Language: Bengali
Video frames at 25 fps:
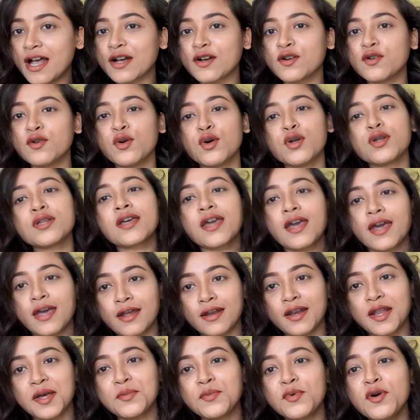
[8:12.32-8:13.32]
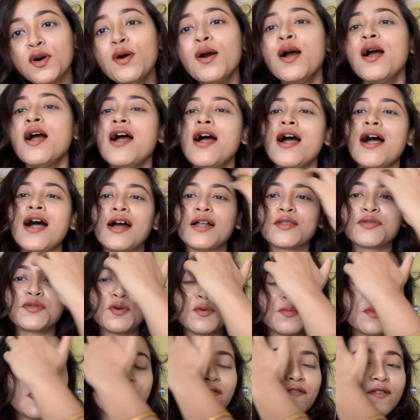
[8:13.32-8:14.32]
এখন খেয়ে নেব আর
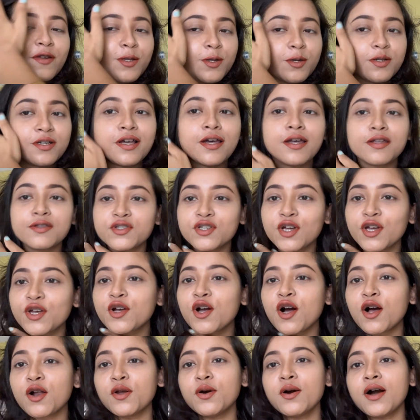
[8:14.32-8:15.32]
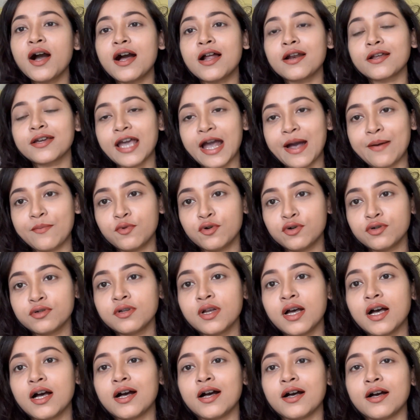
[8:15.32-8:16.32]
তোমরা ভিডিওটা এনজয় করো আর
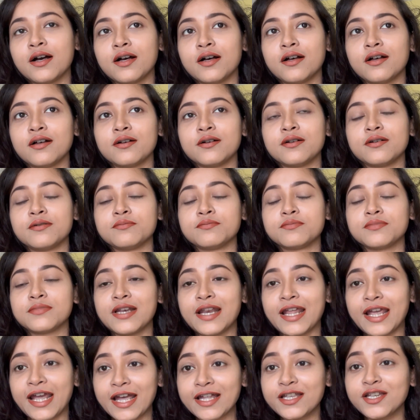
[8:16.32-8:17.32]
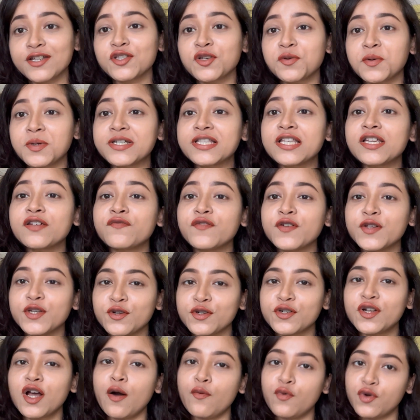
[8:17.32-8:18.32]
কেমন লেগেছে তোমাদের
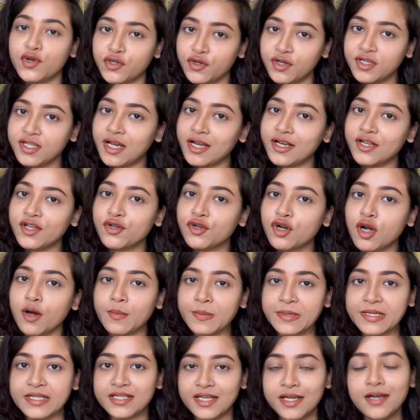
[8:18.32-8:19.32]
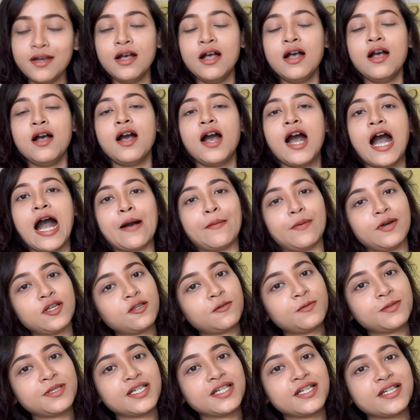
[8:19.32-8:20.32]
ভিডিওটা অবশ্যই জানিও কমেন্টে
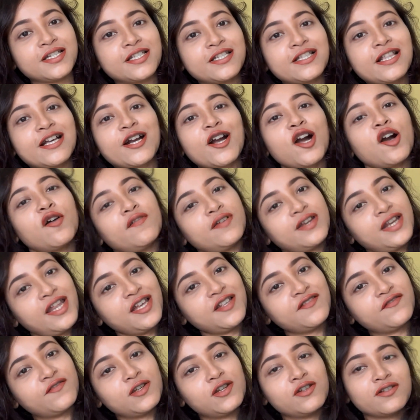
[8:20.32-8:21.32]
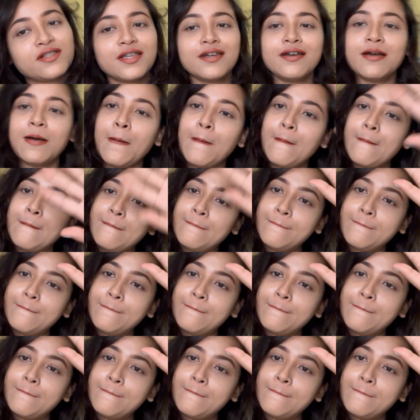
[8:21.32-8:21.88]
আবার তোমাদের সাথে দেখা হবে নেক্সট ভিডিওতে